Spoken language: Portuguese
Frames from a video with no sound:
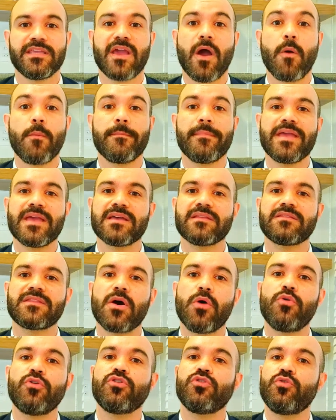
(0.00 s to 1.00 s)
que
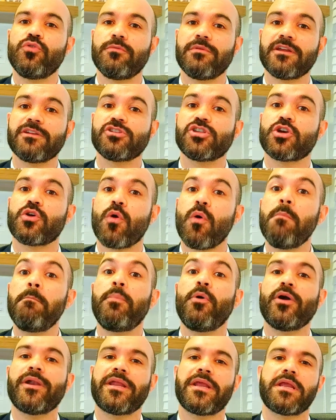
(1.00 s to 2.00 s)
aumentam o número de
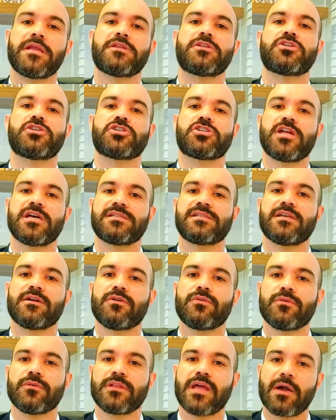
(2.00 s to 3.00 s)
componentes da,
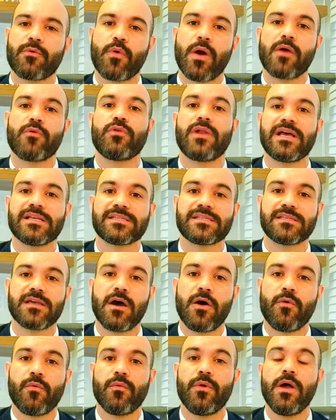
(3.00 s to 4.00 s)
da
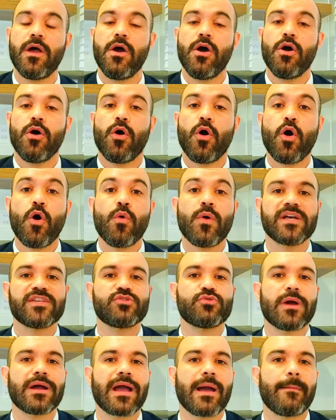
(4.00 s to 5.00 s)
coagulação ou a
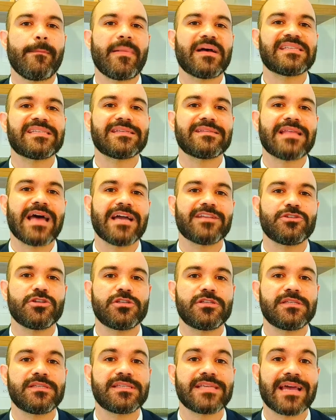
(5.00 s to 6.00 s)
sua capacidade
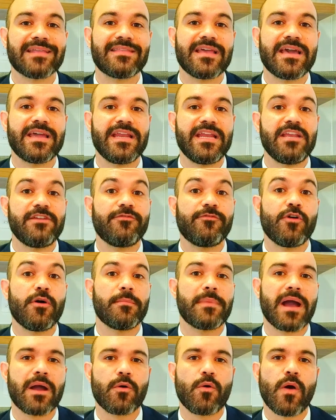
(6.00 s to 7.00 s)
de se aderir e
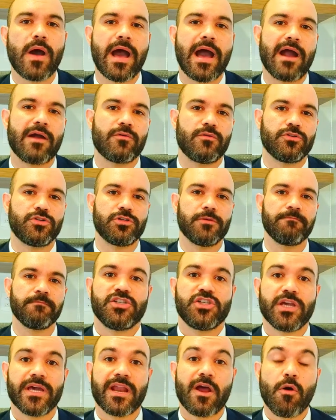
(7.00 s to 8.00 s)
formar coágulos.
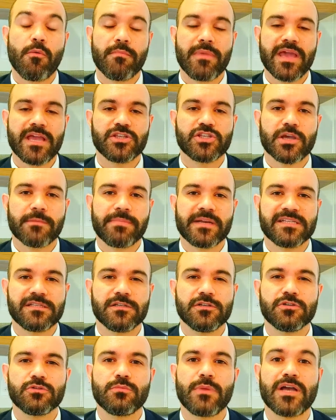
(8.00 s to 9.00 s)
Geralmente é
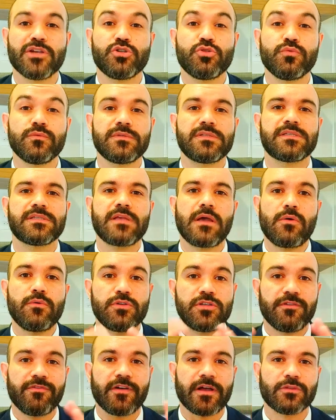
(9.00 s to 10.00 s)
preciso uma junção
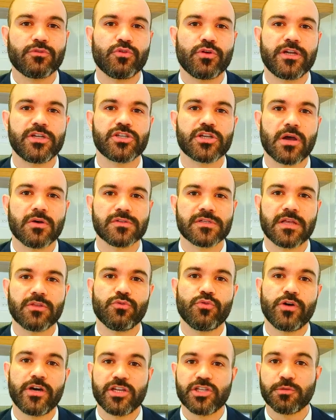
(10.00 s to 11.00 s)
de fatores
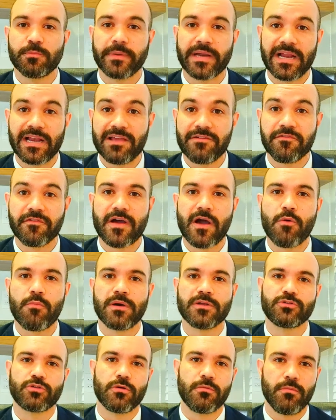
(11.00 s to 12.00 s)
causadores para levar a
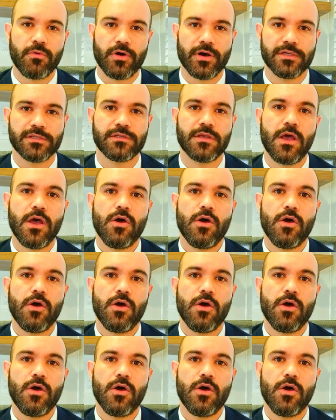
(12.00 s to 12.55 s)
uma trombose,